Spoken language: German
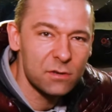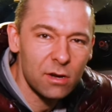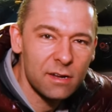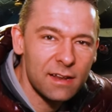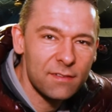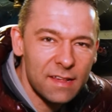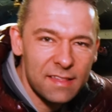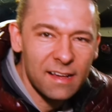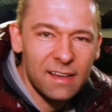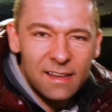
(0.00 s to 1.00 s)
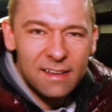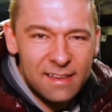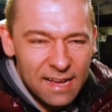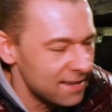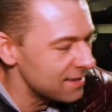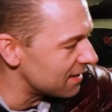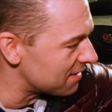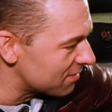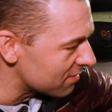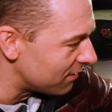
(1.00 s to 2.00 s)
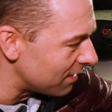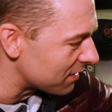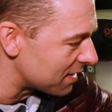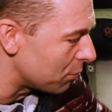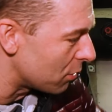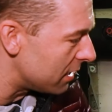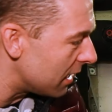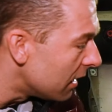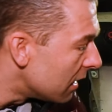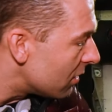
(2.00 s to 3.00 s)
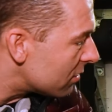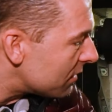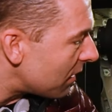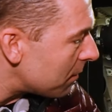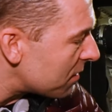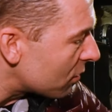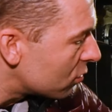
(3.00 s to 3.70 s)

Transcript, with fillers: Tonnen an Wasser kann. Das ist unser Warmwasserboiler. Und der war bis vor